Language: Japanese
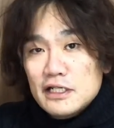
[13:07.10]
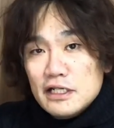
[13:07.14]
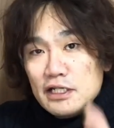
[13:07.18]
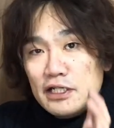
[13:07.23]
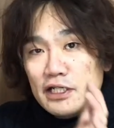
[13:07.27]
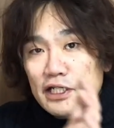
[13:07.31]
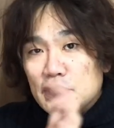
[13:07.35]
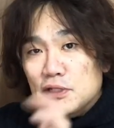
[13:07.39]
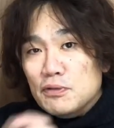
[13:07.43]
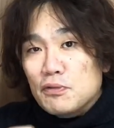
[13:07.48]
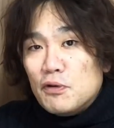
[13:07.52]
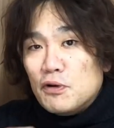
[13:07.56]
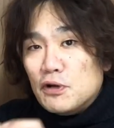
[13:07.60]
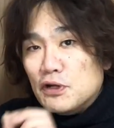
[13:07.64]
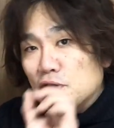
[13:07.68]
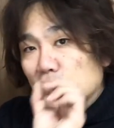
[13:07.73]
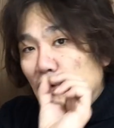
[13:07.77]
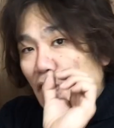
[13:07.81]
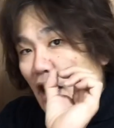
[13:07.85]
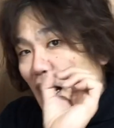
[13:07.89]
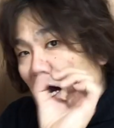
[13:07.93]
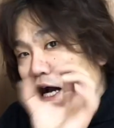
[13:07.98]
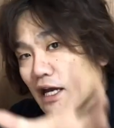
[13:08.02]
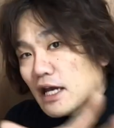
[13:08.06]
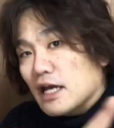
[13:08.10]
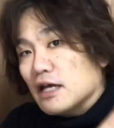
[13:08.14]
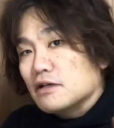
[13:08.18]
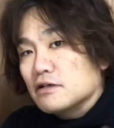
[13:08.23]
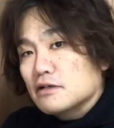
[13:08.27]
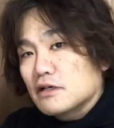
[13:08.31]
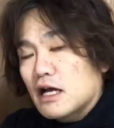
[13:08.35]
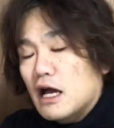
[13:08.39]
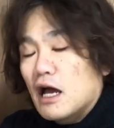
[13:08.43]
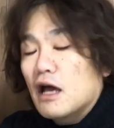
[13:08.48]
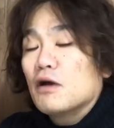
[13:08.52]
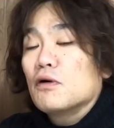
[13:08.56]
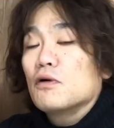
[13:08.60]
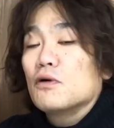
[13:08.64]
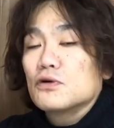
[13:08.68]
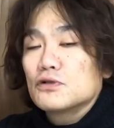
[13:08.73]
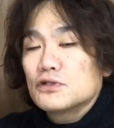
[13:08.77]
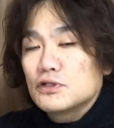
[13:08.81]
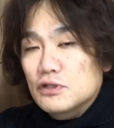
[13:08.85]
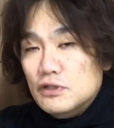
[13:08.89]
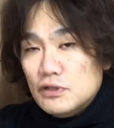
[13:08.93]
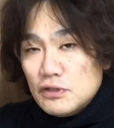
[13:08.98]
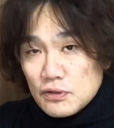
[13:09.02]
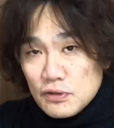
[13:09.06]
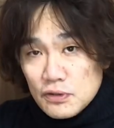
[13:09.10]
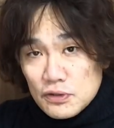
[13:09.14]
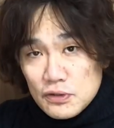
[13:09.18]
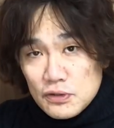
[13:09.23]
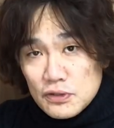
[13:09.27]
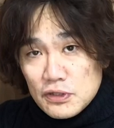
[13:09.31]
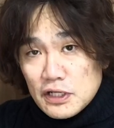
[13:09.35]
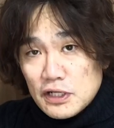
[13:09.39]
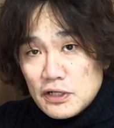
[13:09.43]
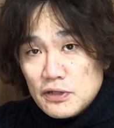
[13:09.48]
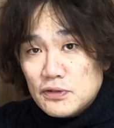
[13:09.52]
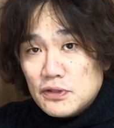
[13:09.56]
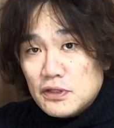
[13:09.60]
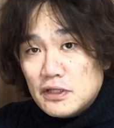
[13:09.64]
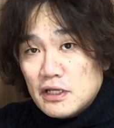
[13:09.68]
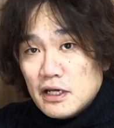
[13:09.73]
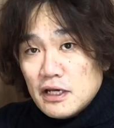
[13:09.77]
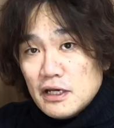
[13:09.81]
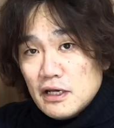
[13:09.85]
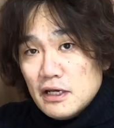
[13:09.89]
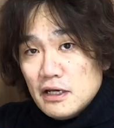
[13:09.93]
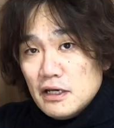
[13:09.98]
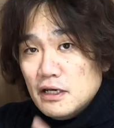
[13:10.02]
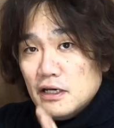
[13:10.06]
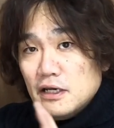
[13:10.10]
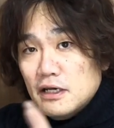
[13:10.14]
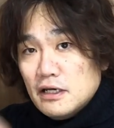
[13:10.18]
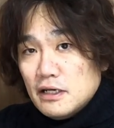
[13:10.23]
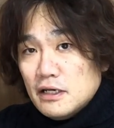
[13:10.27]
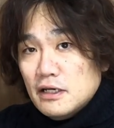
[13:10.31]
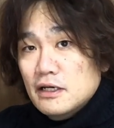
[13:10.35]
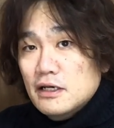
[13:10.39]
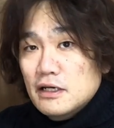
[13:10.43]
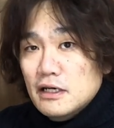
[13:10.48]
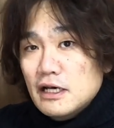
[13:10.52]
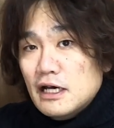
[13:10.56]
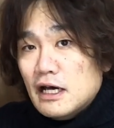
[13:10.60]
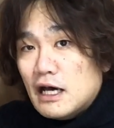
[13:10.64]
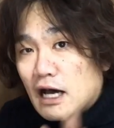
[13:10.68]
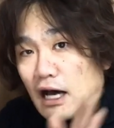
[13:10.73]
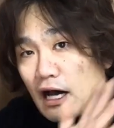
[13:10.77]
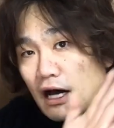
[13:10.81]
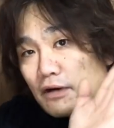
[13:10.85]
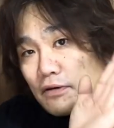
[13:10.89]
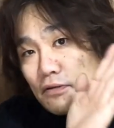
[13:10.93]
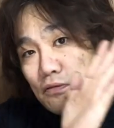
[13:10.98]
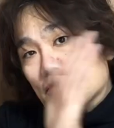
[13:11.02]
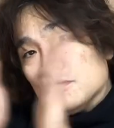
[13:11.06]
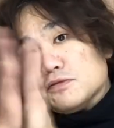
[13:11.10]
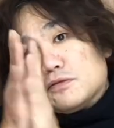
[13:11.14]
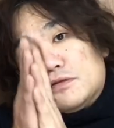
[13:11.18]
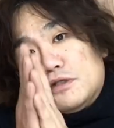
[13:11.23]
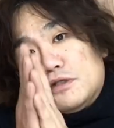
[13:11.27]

絞りを開ける解放することによってあの